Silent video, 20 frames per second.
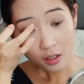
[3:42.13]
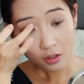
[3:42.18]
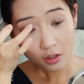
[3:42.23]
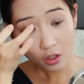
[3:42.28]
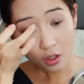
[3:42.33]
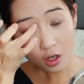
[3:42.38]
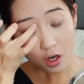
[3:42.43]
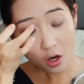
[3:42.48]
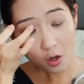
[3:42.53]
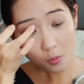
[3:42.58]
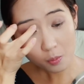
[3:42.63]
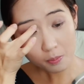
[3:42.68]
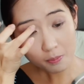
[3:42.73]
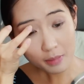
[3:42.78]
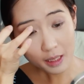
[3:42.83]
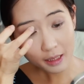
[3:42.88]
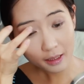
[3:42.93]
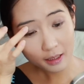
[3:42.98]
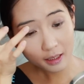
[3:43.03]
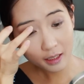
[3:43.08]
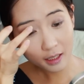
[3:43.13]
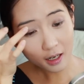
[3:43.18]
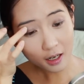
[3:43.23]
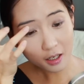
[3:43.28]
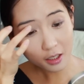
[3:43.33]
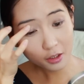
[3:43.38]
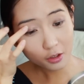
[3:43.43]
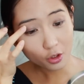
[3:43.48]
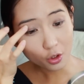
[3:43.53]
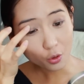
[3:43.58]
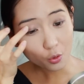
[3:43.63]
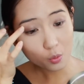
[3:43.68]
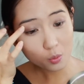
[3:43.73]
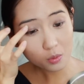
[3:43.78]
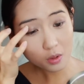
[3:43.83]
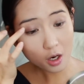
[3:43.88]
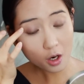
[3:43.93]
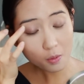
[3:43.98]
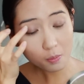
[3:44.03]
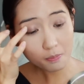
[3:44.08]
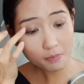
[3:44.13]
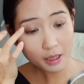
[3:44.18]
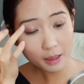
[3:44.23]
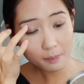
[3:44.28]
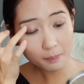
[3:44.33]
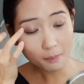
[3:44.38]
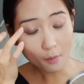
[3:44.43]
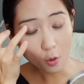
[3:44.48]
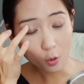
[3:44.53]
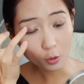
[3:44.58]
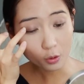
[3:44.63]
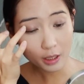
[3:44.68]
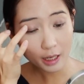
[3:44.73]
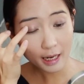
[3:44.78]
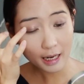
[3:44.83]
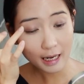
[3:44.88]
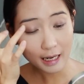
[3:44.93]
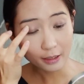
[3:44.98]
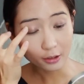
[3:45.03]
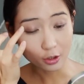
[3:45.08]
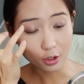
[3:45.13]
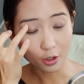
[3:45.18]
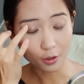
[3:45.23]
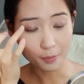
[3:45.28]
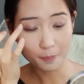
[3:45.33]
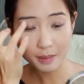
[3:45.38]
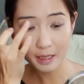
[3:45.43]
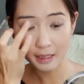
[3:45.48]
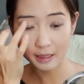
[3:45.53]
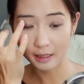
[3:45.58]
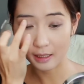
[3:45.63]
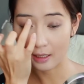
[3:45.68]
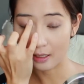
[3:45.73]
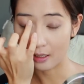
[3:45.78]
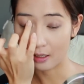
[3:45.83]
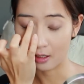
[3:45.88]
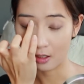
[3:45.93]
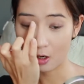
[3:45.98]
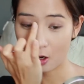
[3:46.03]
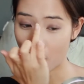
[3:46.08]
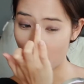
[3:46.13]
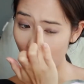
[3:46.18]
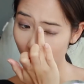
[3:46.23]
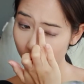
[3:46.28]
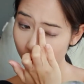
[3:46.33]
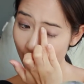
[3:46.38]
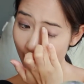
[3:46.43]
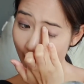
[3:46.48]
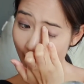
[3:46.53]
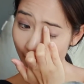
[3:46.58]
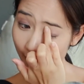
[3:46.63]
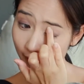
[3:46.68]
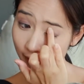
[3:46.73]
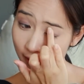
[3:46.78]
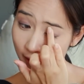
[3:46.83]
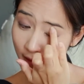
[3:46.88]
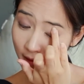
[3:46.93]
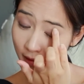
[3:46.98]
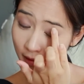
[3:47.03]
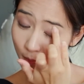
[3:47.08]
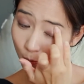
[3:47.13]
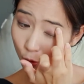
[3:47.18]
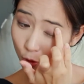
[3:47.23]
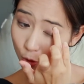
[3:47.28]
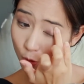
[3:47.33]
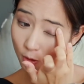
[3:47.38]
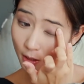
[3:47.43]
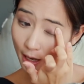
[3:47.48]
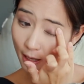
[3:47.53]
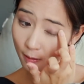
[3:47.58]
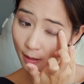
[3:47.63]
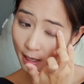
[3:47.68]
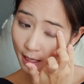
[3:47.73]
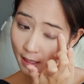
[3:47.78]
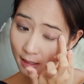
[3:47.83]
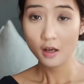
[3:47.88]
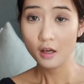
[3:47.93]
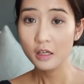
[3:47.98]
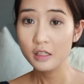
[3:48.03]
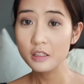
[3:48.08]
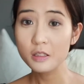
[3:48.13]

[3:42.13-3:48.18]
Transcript: Nó không bị gợn, nó cũng không bị bột hay là nó bị uh, khó tán một chút nào hết.